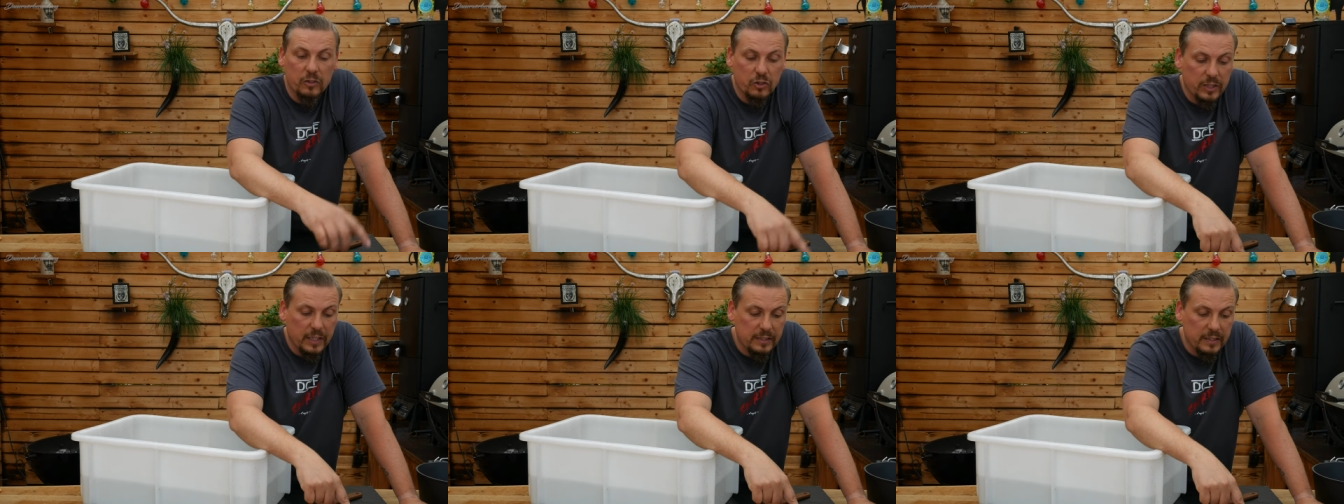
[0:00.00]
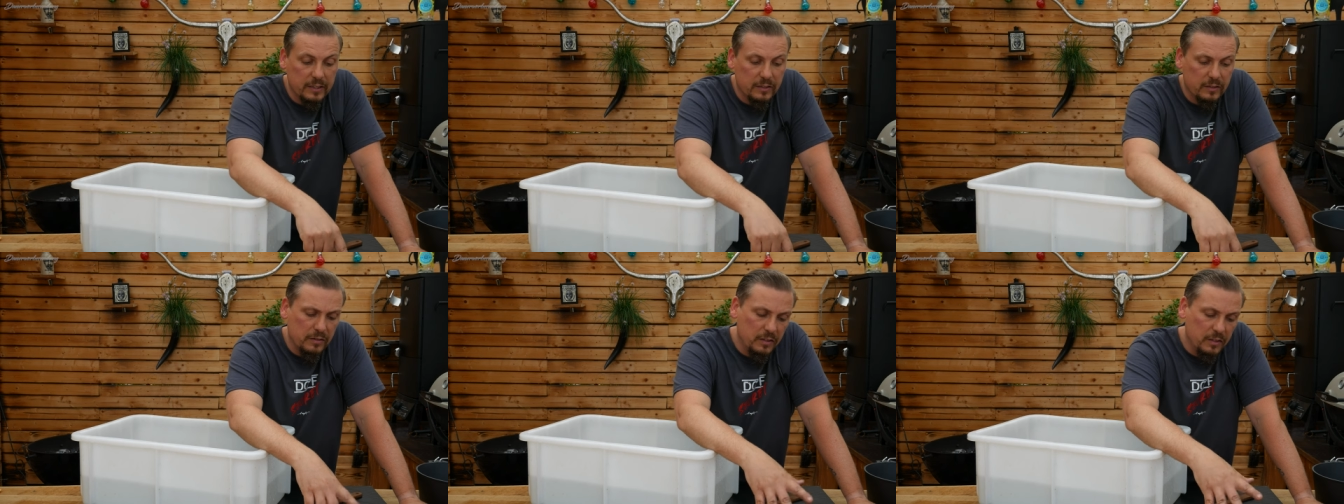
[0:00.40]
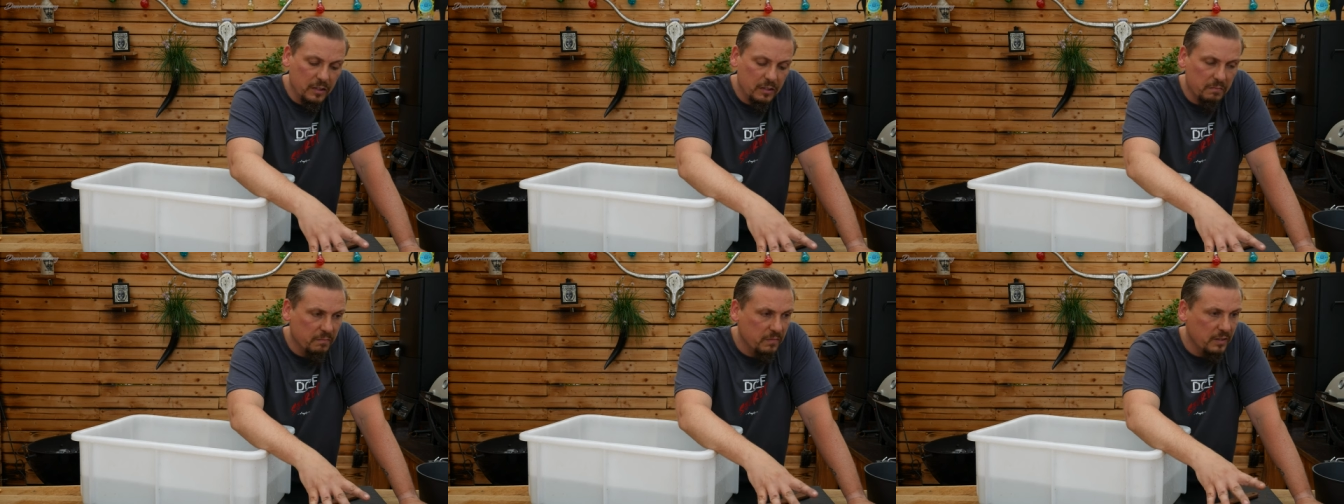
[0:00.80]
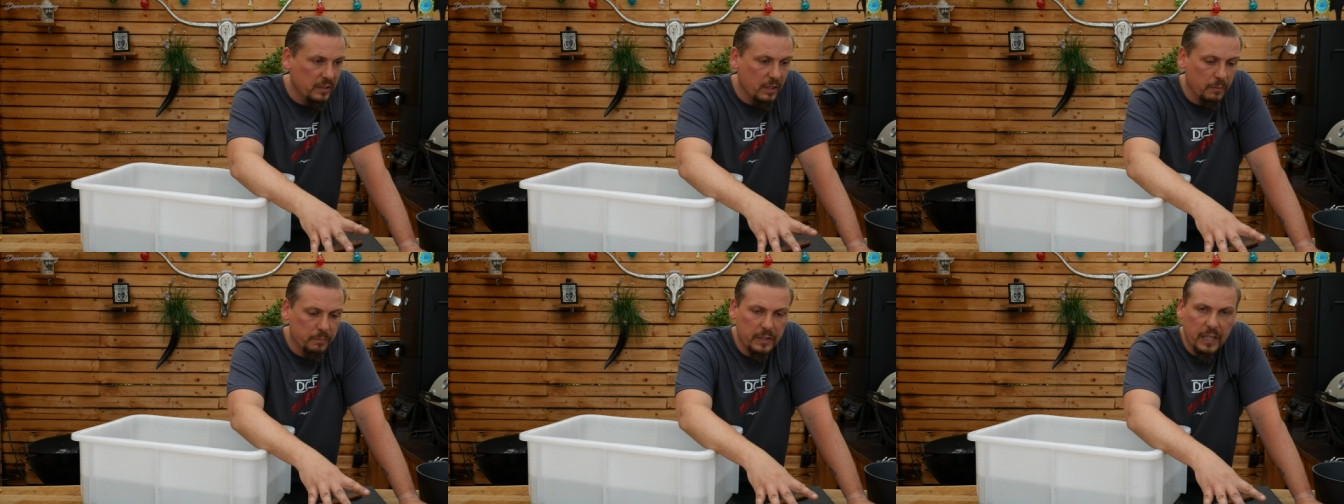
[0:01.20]
Das stand jetzt hier, ich
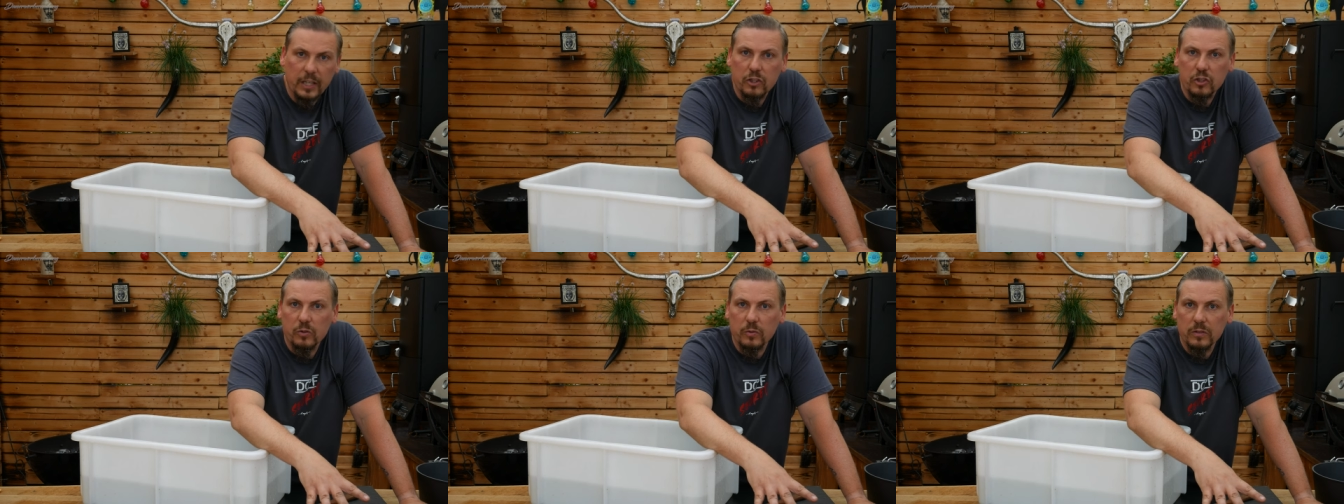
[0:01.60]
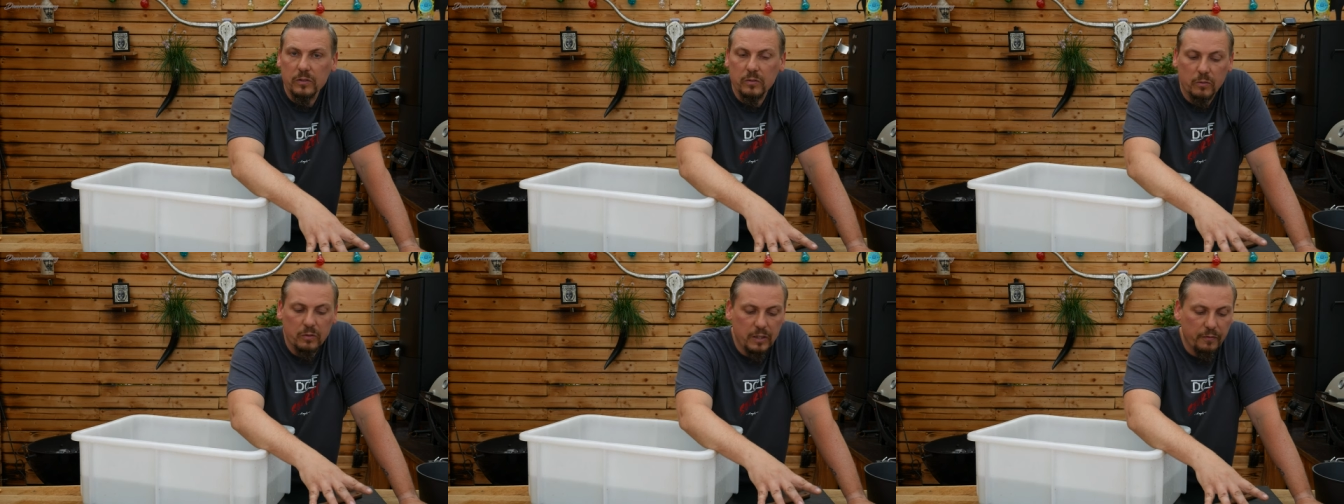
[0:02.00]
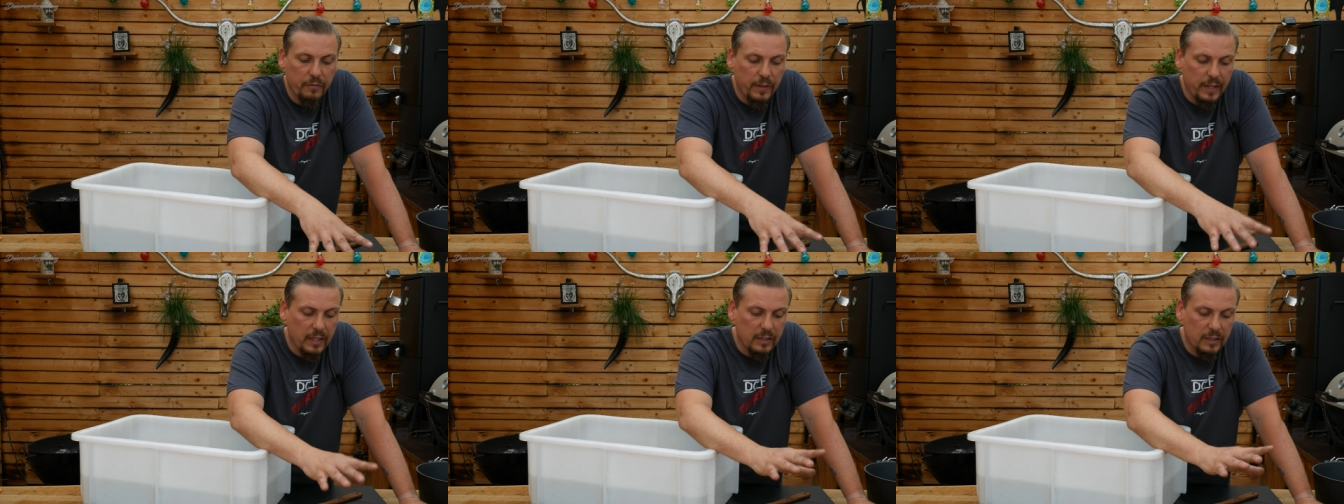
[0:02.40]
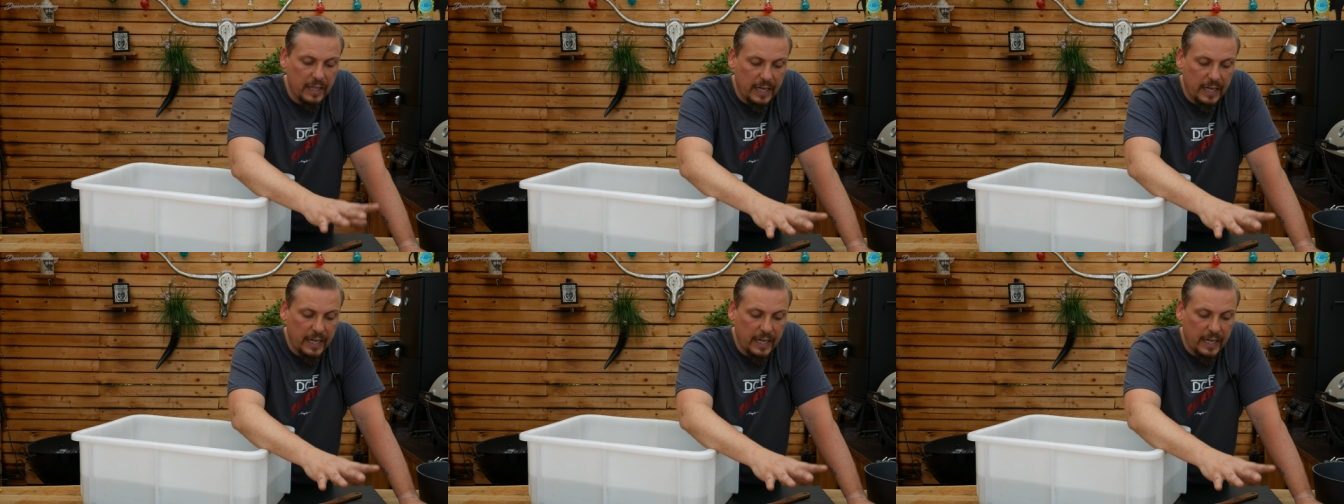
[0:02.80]
glaube, drei Stunden ungefähr.